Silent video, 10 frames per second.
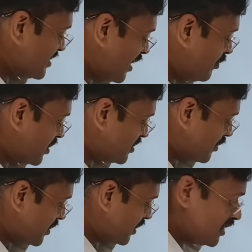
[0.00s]
சாம்பார்
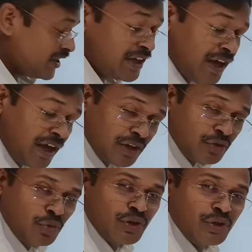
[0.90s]
சாப்பிட்றீங்க அது
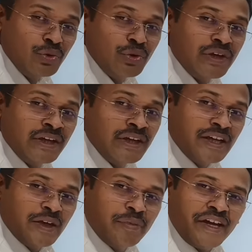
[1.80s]
ஒரு நூறு
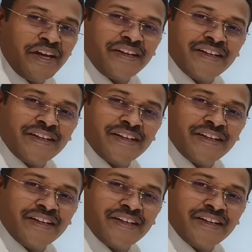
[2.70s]
இப்படியே